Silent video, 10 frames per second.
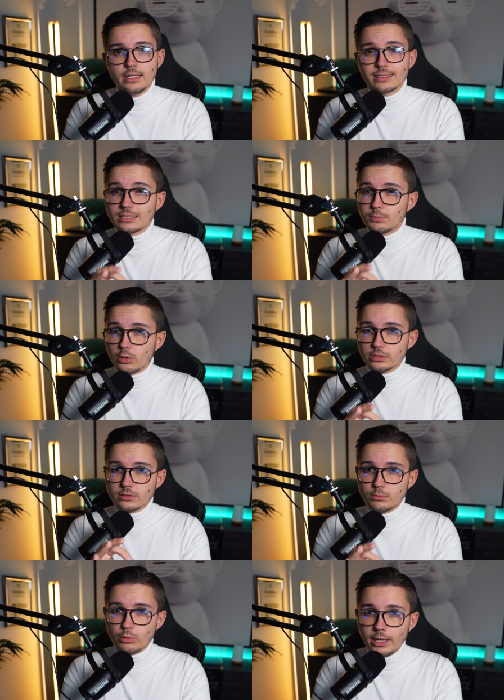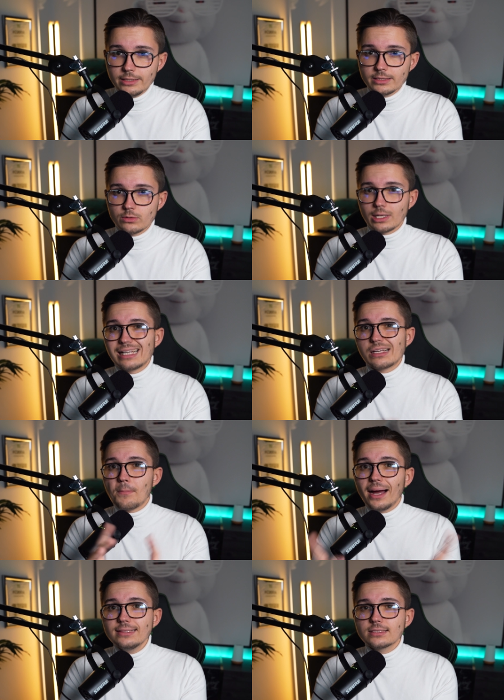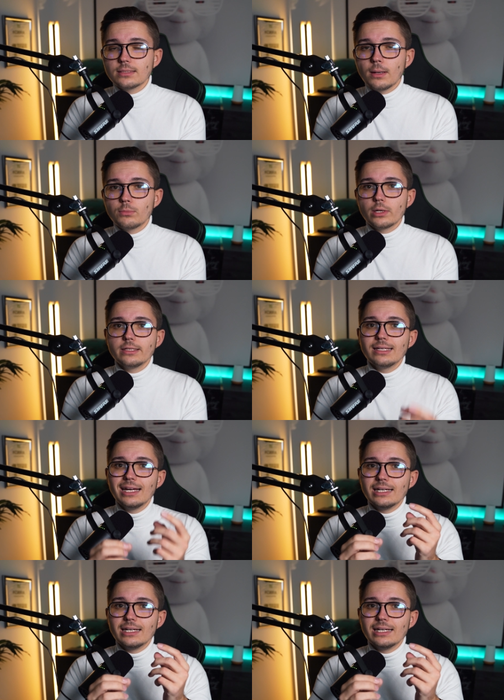dass Personal Branding oder allgemeines Thema Branding